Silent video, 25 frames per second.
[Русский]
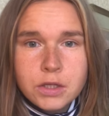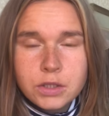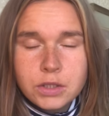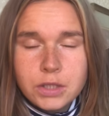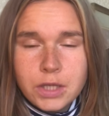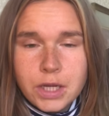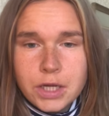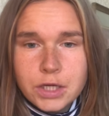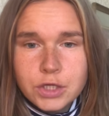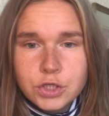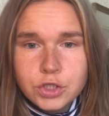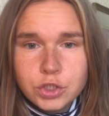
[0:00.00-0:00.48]

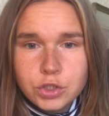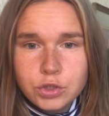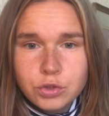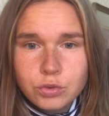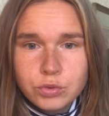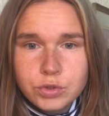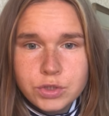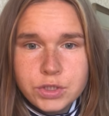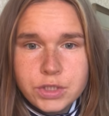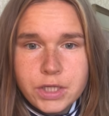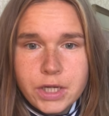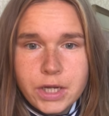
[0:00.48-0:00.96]
Также,
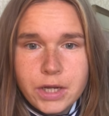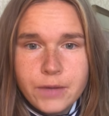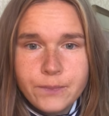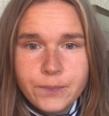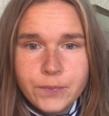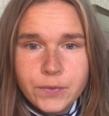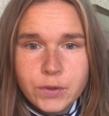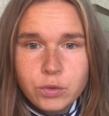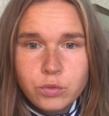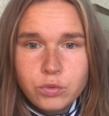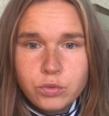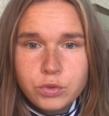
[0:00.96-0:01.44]
друзья,
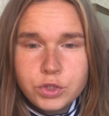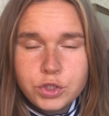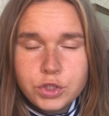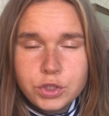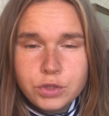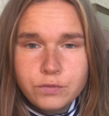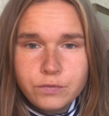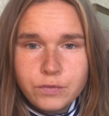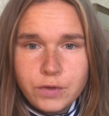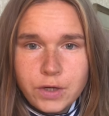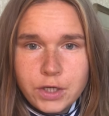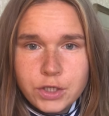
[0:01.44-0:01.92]

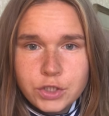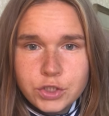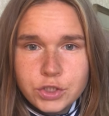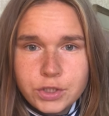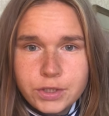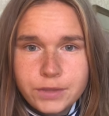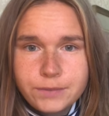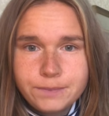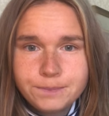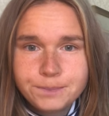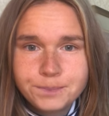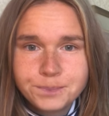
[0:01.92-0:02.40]
очень
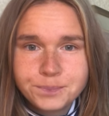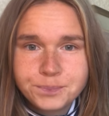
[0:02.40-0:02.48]
важно